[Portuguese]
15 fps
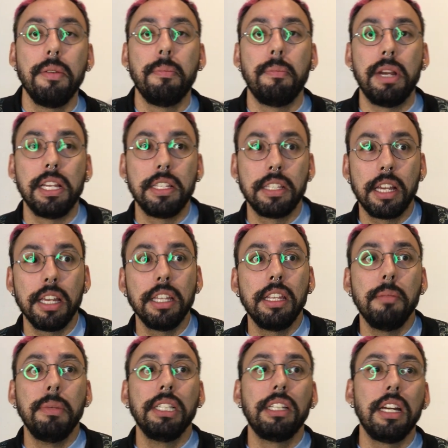Mas aí
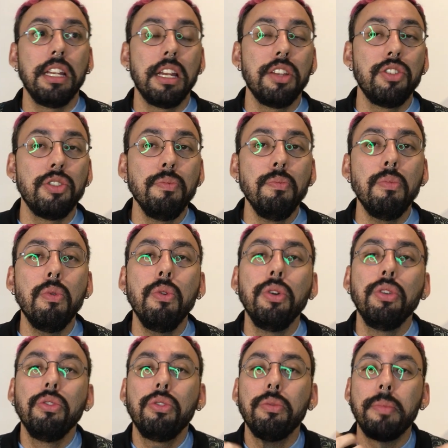demandaria de
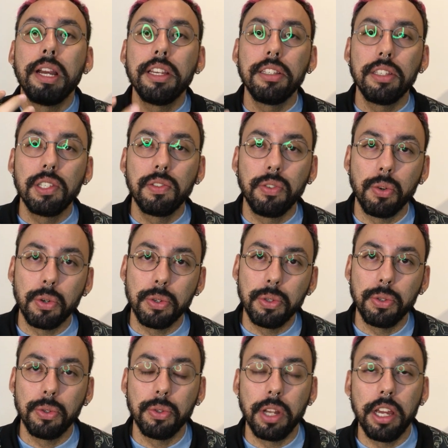muito mais
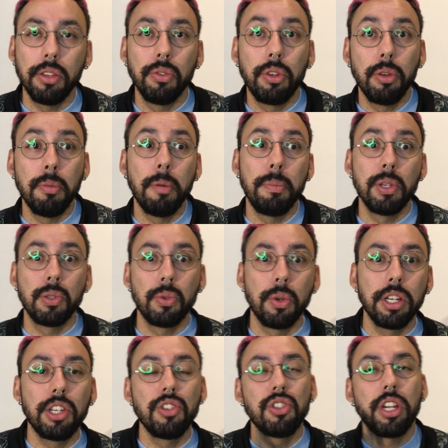esforço, né? Do que uma
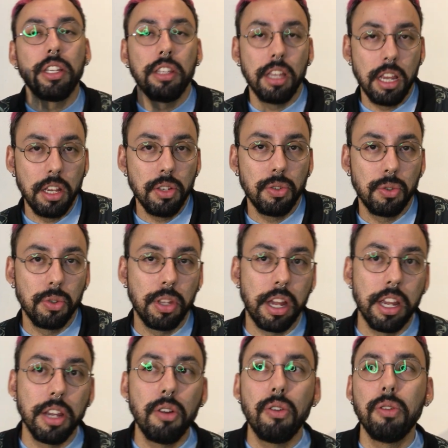pessoa que já tem isso
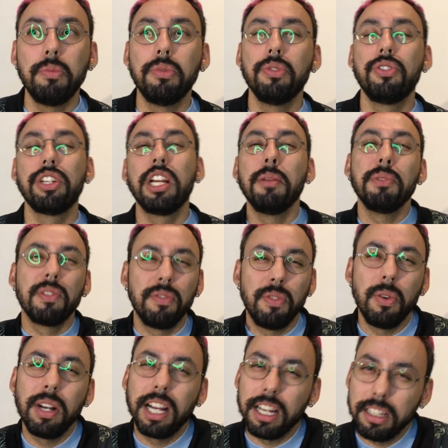daí como, digamos,
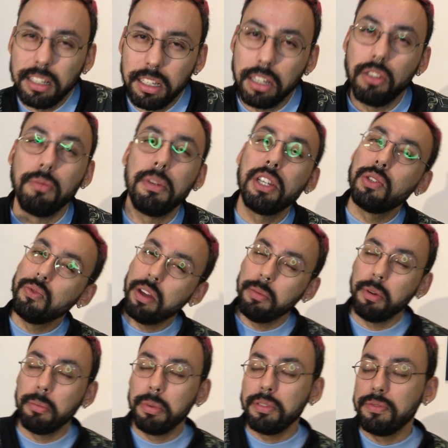vocação. Mas não é
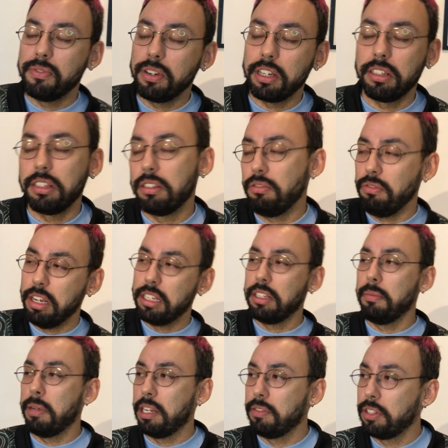uma bem vocação, não é
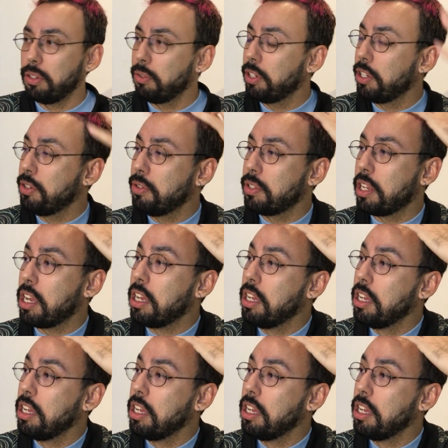essa palavra que eu queria usar.